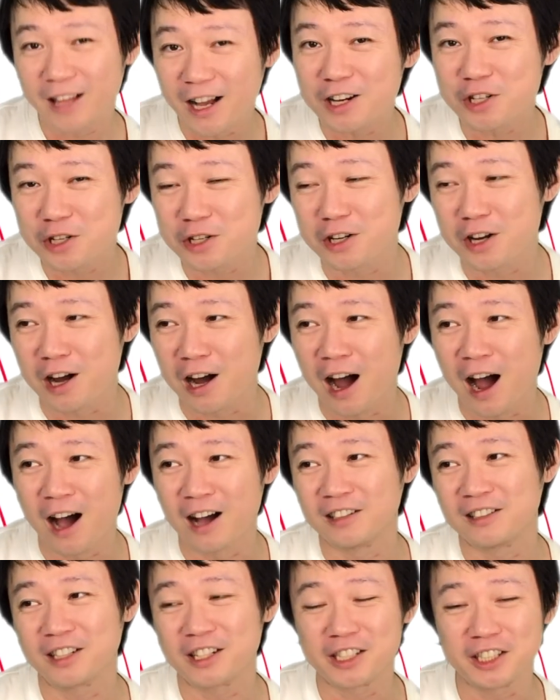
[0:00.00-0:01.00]
但是呢，
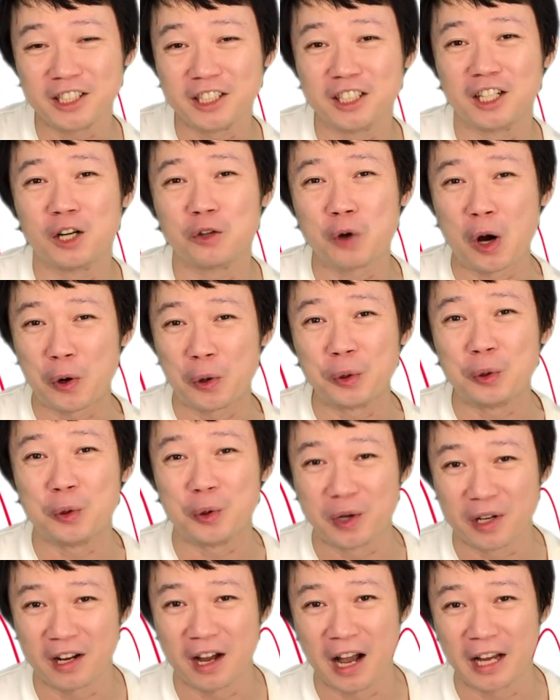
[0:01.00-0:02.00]
啊，这个性格软弱的
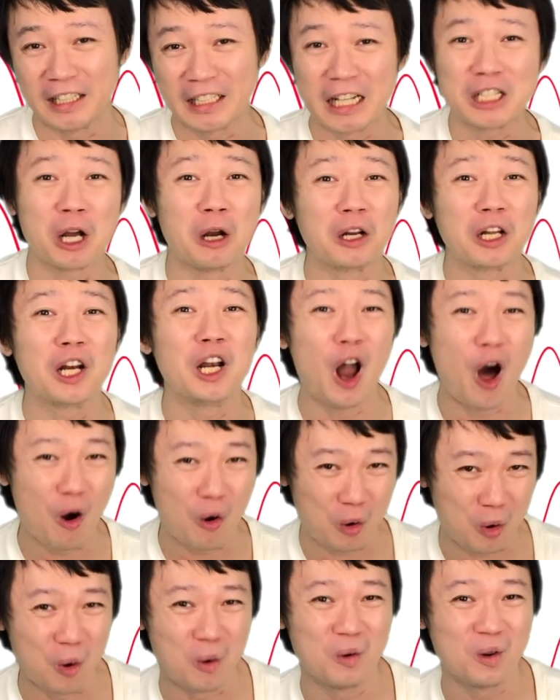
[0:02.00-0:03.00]
女人啊，一旦找了个
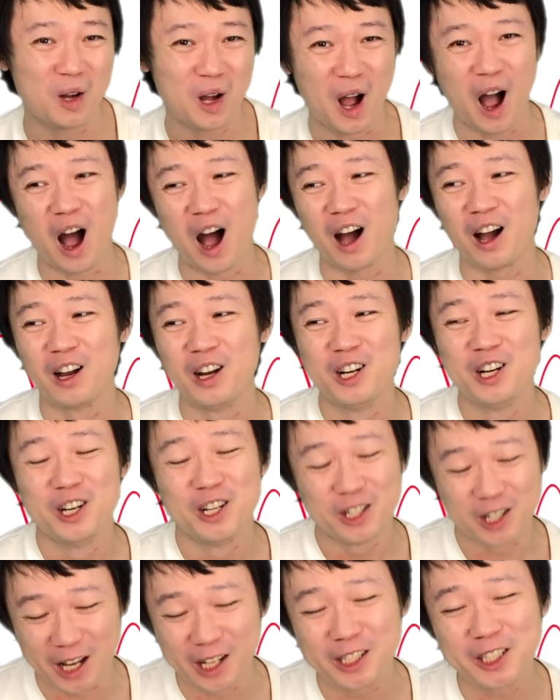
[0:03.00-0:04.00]
老公啊，
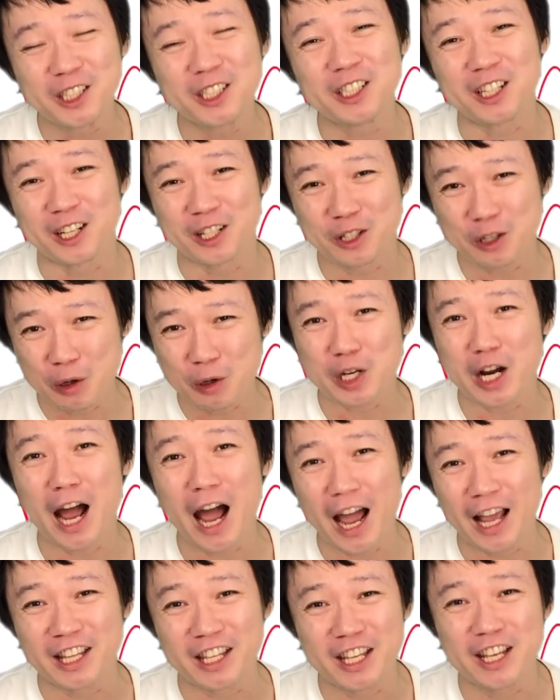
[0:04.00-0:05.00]
人性呢就是
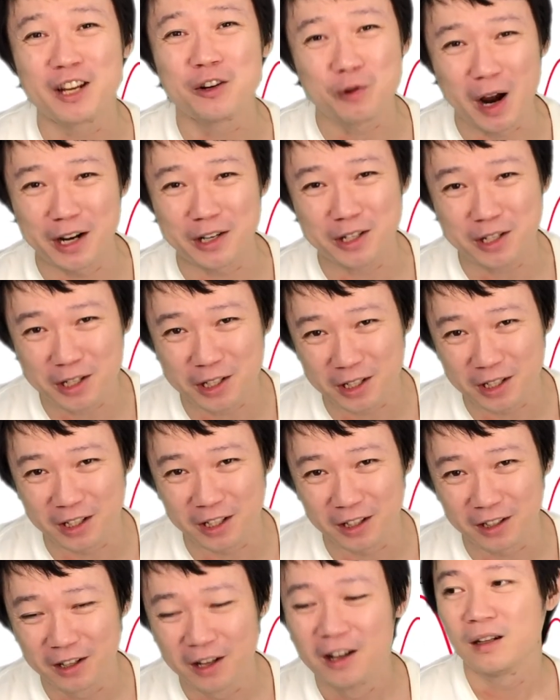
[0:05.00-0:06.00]
爱捏软柿子
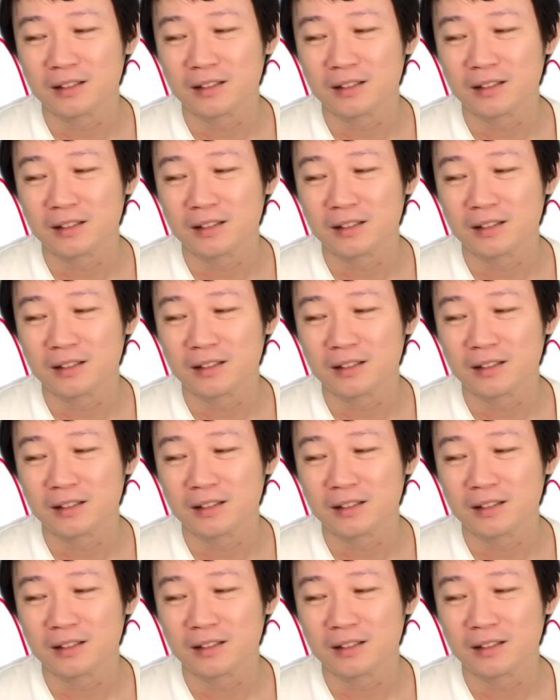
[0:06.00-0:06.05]
的，